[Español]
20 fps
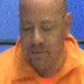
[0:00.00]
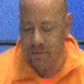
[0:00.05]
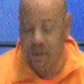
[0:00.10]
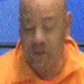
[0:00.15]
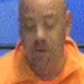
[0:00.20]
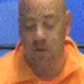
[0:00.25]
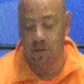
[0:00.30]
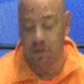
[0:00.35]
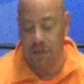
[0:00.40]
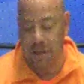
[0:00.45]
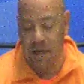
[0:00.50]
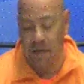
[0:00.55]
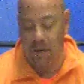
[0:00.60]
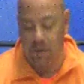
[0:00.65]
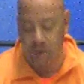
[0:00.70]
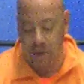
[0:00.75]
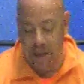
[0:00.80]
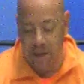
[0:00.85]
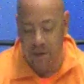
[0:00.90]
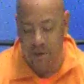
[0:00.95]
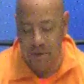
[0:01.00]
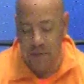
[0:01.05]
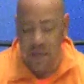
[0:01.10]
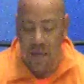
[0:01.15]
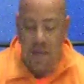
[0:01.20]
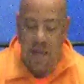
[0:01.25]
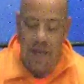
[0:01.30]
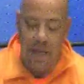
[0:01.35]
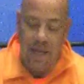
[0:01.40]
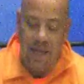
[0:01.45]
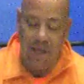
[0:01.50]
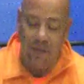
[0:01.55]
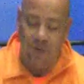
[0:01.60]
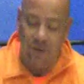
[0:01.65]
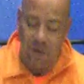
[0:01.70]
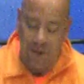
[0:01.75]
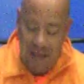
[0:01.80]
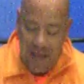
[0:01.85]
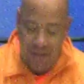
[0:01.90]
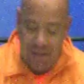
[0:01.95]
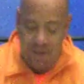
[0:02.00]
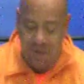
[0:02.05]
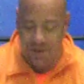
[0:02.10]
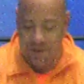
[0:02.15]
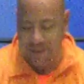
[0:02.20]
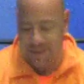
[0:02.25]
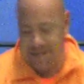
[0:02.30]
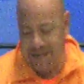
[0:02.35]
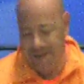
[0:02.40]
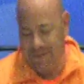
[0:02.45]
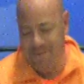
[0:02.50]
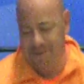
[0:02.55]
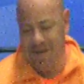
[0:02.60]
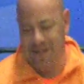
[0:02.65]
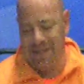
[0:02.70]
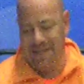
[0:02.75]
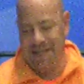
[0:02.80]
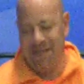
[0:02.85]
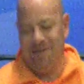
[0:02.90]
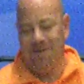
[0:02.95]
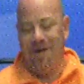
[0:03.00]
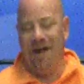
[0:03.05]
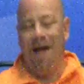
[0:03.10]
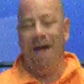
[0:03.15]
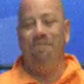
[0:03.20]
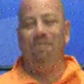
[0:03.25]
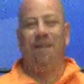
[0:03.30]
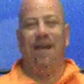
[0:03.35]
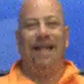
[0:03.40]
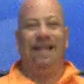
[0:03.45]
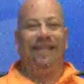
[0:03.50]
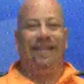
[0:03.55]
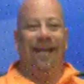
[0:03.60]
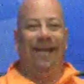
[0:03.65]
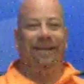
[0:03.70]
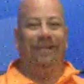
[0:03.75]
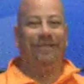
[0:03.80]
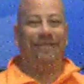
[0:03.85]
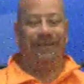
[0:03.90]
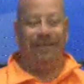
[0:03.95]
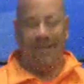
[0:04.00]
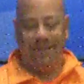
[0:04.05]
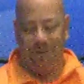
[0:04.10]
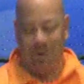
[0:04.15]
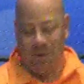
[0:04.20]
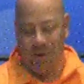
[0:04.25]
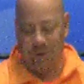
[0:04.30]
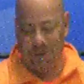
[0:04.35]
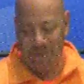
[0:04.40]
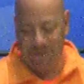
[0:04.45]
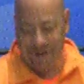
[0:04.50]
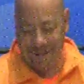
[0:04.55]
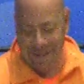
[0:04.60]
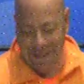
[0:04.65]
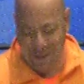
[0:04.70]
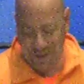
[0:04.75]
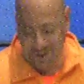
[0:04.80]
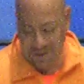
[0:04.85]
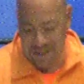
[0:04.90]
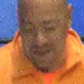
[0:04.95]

perdón, contra Laguneros y Dorados estará enfrentando a Plateros. Son los partidos